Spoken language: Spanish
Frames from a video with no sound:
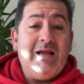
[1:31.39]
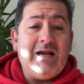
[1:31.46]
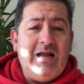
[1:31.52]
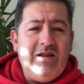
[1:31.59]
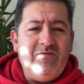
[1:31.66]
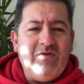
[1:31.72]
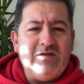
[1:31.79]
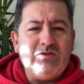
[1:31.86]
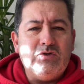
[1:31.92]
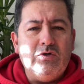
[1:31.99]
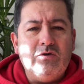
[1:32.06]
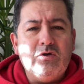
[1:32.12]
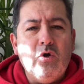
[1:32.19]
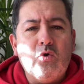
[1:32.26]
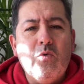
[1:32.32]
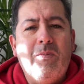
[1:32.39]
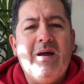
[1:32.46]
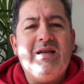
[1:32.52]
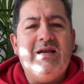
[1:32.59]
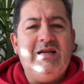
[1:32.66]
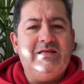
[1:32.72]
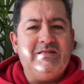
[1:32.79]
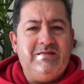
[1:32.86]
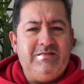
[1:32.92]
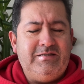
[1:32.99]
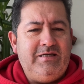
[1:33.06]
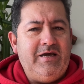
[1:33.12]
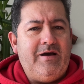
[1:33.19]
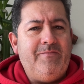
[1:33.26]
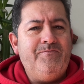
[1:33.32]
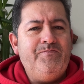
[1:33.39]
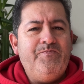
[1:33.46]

calefacción que ocupan electricidad.